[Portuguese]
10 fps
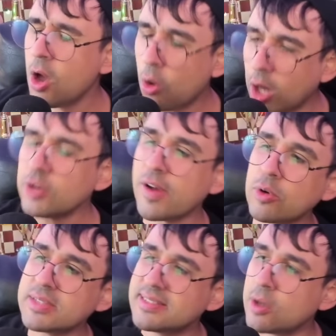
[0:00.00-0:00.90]
Olha o que vai
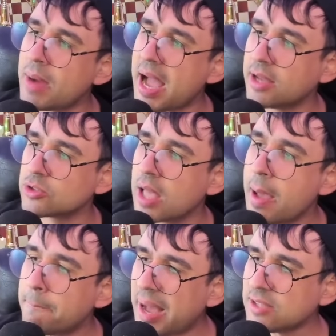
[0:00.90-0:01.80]
acontecer o Magnus.
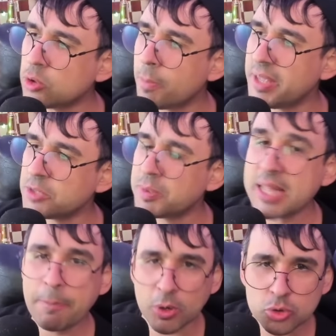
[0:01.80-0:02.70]
Passa o bispo e
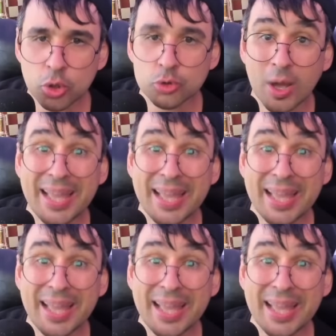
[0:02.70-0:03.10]
depois o Totó.